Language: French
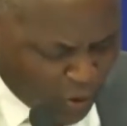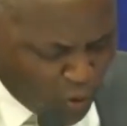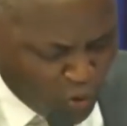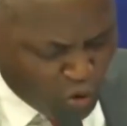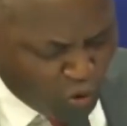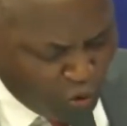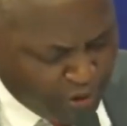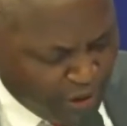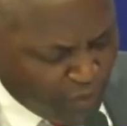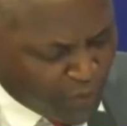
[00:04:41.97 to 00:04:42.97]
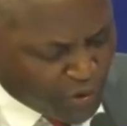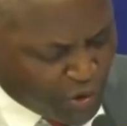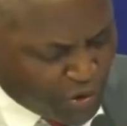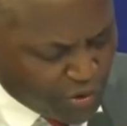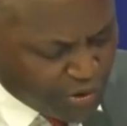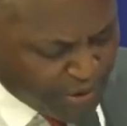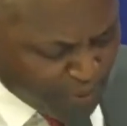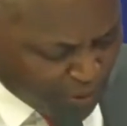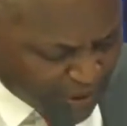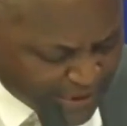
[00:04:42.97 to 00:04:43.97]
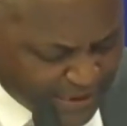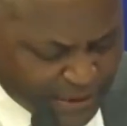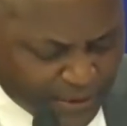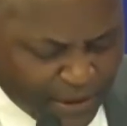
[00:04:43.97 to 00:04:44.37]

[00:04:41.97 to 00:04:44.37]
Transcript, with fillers: consolider le processus démocratique au